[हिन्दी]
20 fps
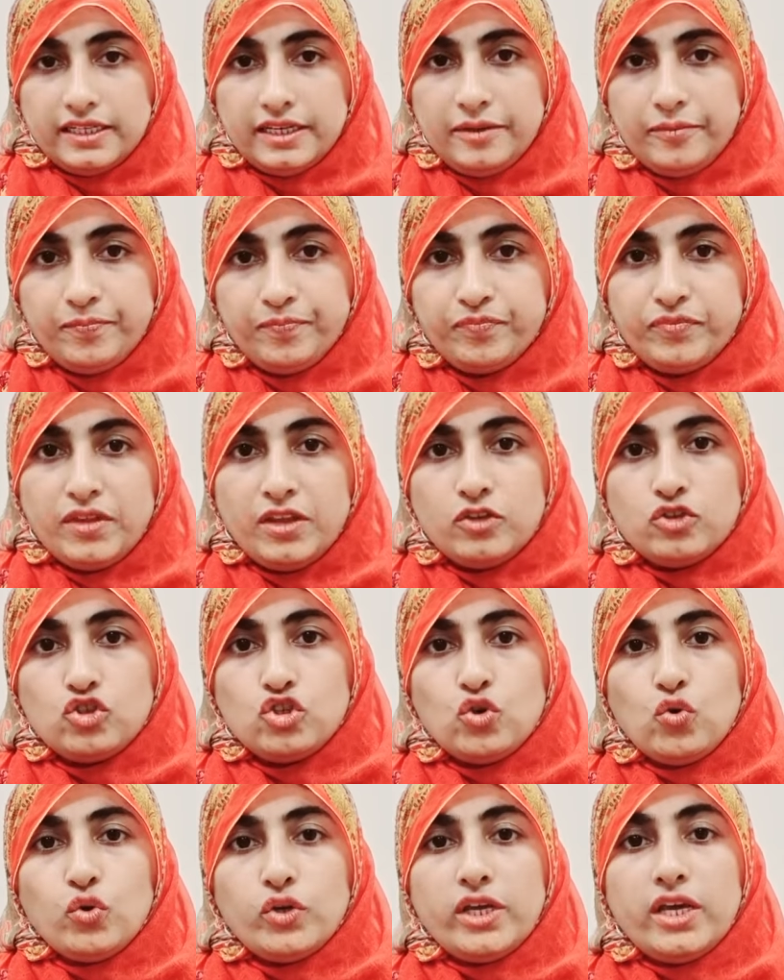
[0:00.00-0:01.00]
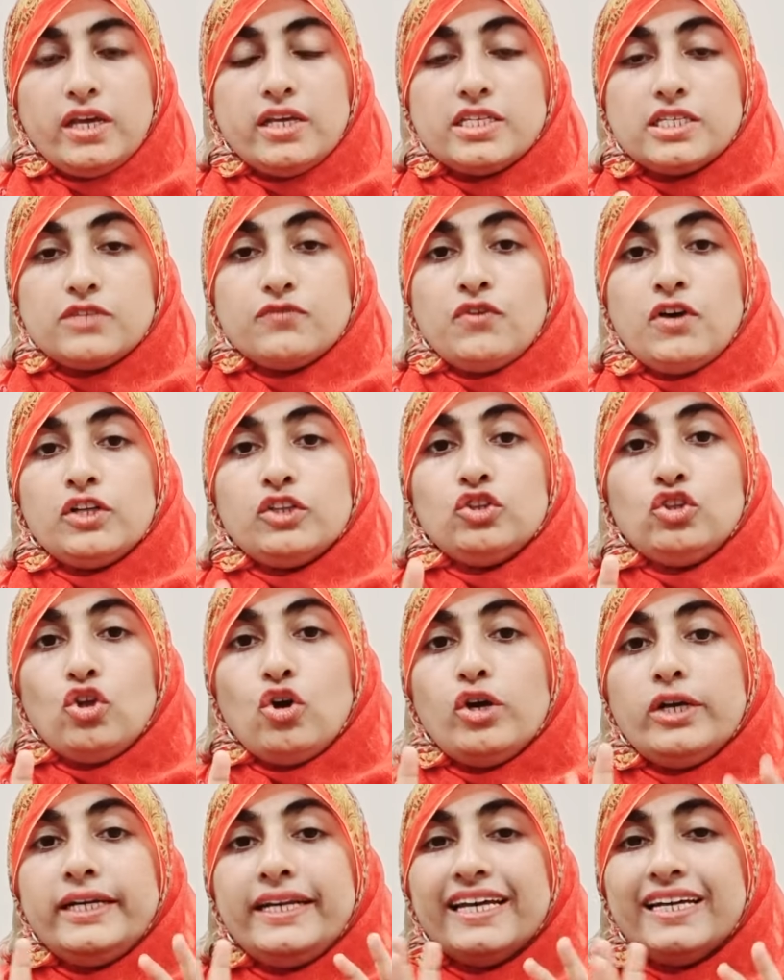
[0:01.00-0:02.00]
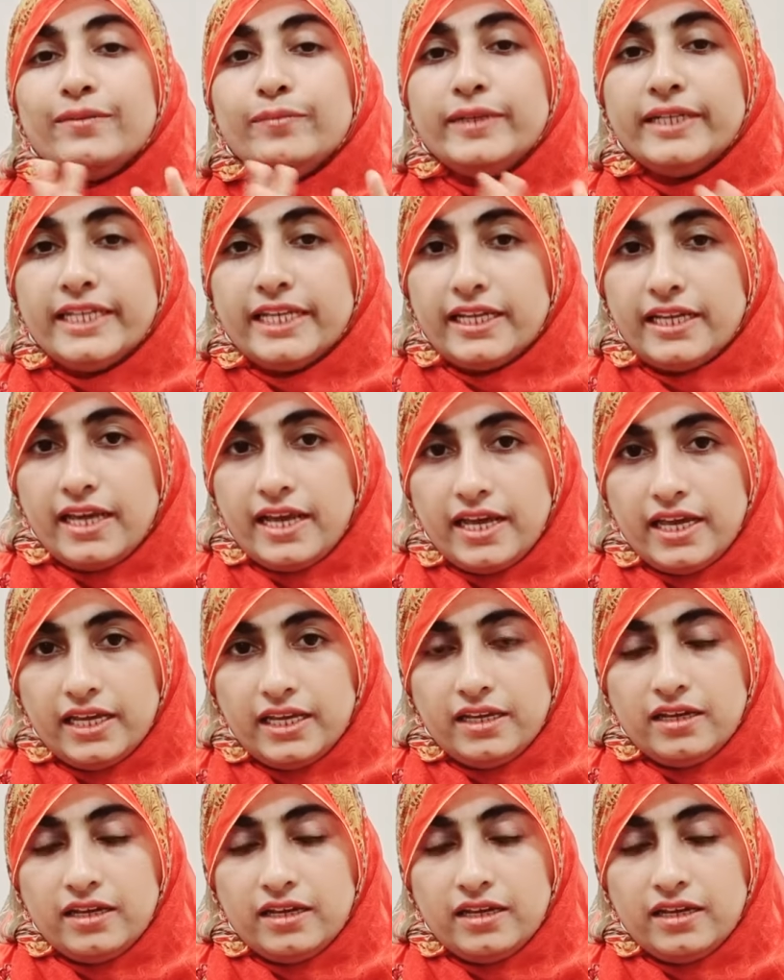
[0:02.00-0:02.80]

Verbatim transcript: की जो कि इस वक्त नॉन डायबिटिक है